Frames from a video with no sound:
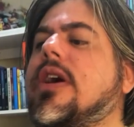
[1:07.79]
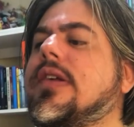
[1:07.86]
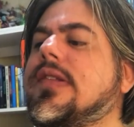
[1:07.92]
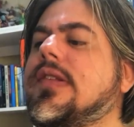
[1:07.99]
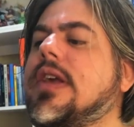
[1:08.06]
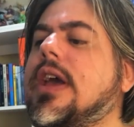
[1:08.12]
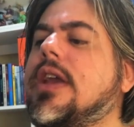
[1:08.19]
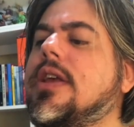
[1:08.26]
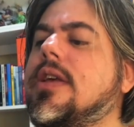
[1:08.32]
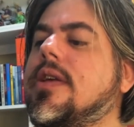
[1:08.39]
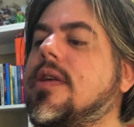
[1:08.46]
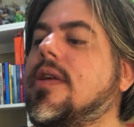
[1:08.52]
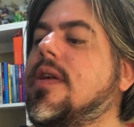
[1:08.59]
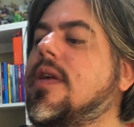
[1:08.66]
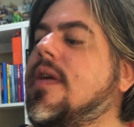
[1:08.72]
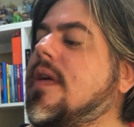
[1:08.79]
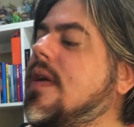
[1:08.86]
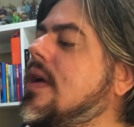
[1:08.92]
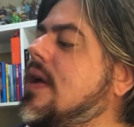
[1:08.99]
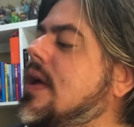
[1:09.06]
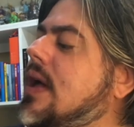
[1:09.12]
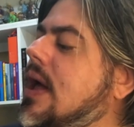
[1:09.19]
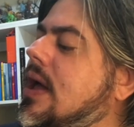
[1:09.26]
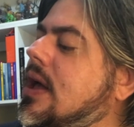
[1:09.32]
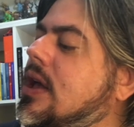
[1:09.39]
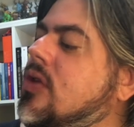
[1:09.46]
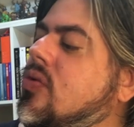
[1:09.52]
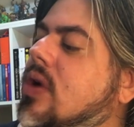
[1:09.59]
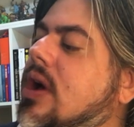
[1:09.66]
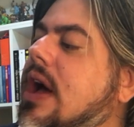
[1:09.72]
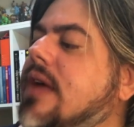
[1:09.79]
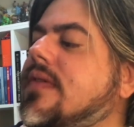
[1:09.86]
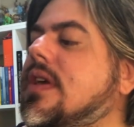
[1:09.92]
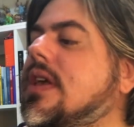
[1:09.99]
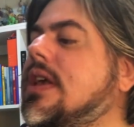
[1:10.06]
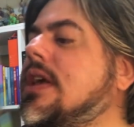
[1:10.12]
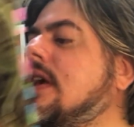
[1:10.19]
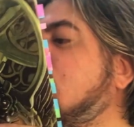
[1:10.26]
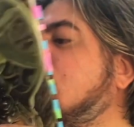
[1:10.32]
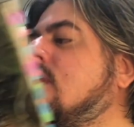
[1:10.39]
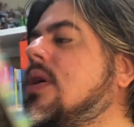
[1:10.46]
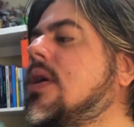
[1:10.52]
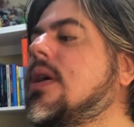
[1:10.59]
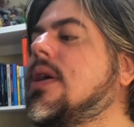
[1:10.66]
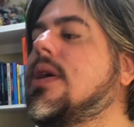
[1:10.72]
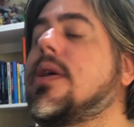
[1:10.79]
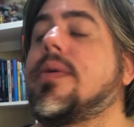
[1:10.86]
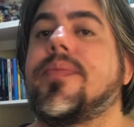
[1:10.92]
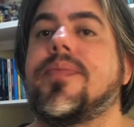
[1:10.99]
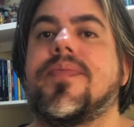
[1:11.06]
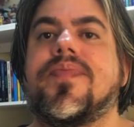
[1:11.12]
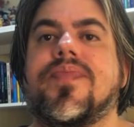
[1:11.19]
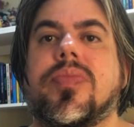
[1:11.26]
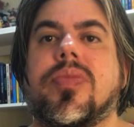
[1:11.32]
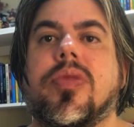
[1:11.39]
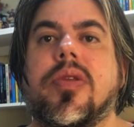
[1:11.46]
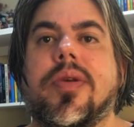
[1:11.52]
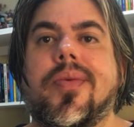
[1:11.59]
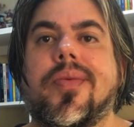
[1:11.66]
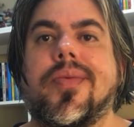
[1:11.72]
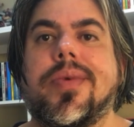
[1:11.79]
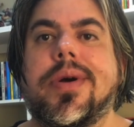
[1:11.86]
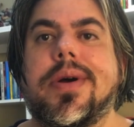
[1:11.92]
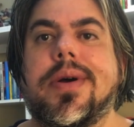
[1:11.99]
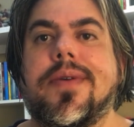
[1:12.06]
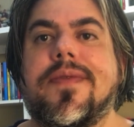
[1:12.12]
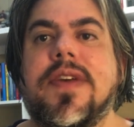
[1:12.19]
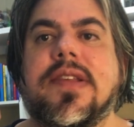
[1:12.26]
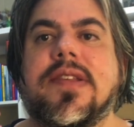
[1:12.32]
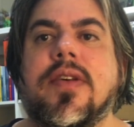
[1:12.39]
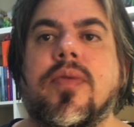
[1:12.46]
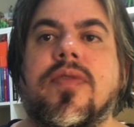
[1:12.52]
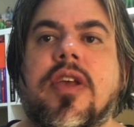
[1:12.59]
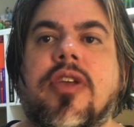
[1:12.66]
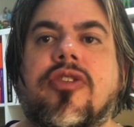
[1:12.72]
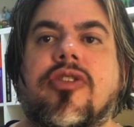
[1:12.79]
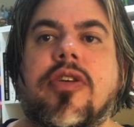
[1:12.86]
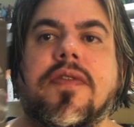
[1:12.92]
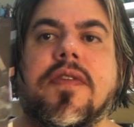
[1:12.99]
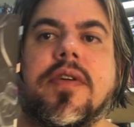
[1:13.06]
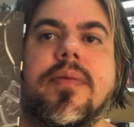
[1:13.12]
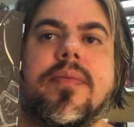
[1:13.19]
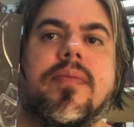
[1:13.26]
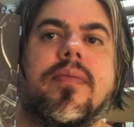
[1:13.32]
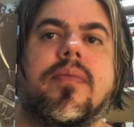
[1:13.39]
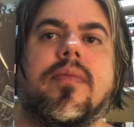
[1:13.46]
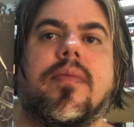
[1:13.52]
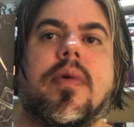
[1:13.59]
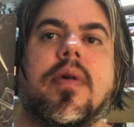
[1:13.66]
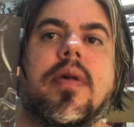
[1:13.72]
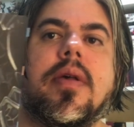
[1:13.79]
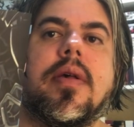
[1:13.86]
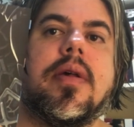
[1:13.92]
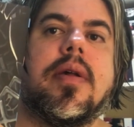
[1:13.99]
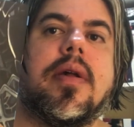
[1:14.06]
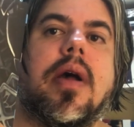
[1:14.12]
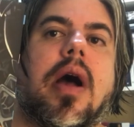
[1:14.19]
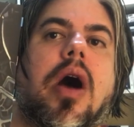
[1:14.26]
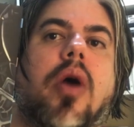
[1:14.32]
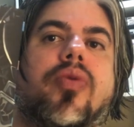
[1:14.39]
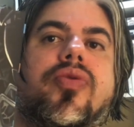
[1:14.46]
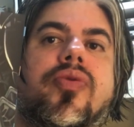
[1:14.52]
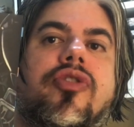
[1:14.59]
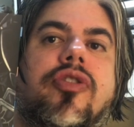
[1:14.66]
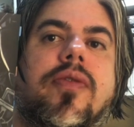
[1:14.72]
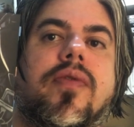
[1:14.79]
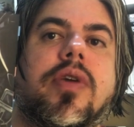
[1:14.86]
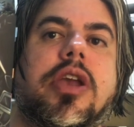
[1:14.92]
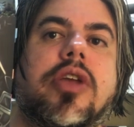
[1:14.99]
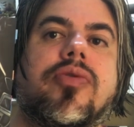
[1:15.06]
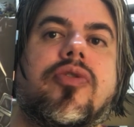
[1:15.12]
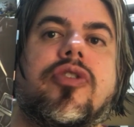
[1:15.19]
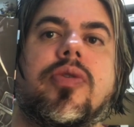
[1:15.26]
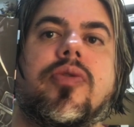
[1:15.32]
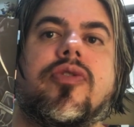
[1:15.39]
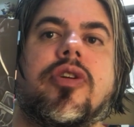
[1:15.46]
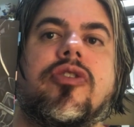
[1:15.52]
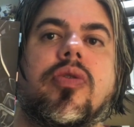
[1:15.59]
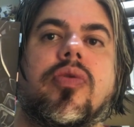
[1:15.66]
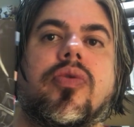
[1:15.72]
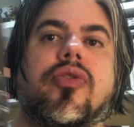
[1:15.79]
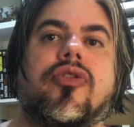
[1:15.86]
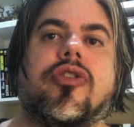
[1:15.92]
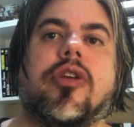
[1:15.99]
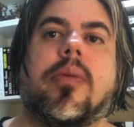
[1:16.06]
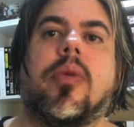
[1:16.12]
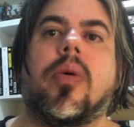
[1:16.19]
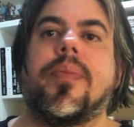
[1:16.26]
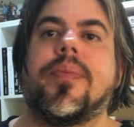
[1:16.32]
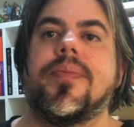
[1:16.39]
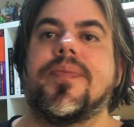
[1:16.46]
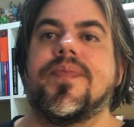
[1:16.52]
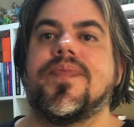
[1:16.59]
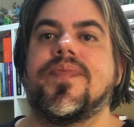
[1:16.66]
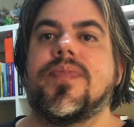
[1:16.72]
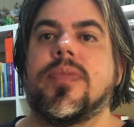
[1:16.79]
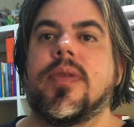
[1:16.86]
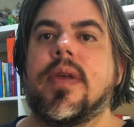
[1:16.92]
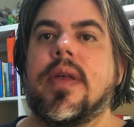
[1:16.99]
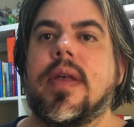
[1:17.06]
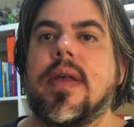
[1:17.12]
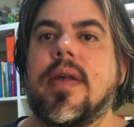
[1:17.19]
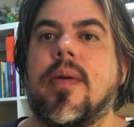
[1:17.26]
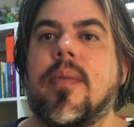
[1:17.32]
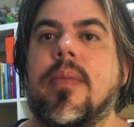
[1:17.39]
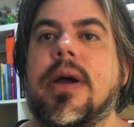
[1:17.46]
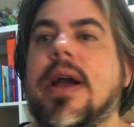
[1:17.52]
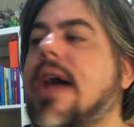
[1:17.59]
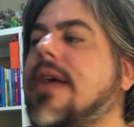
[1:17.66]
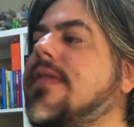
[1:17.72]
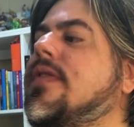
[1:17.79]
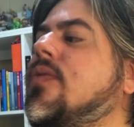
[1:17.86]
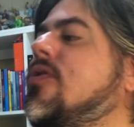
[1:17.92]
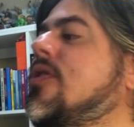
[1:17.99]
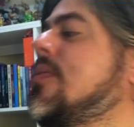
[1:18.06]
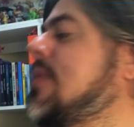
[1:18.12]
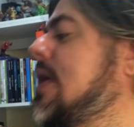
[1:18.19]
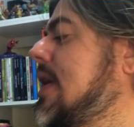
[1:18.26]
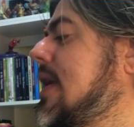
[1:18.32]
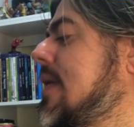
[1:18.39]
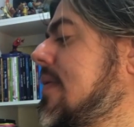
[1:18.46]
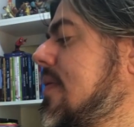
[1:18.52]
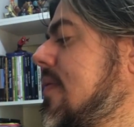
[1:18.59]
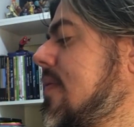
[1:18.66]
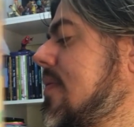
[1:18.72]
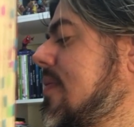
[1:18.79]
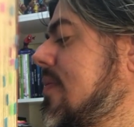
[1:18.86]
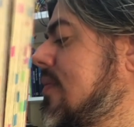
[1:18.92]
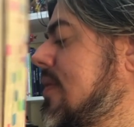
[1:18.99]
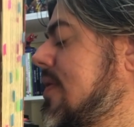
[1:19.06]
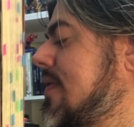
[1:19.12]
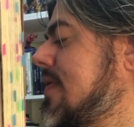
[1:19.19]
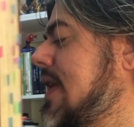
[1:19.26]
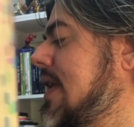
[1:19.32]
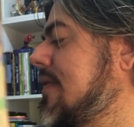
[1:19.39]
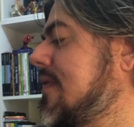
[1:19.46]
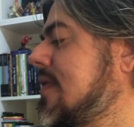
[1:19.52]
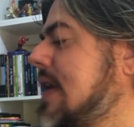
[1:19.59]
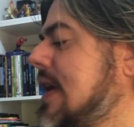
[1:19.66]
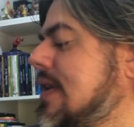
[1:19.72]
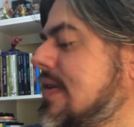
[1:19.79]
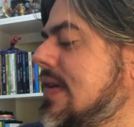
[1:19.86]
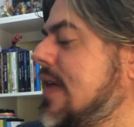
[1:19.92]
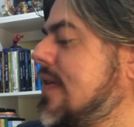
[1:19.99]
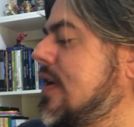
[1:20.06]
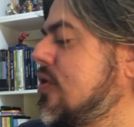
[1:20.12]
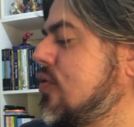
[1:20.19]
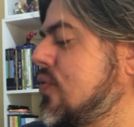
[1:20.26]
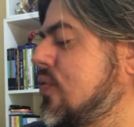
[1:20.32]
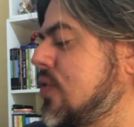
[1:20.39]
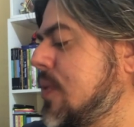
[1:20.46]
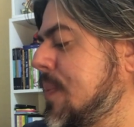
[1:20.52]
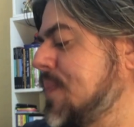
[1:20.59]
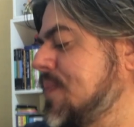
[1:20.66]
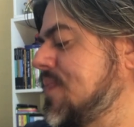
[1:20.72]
a série, que no caso aqui é uma, uma ficção científica, alto nível aqui do Giro Taniguchi, tá bom? Mangazinho também, uma série finalizada em junho.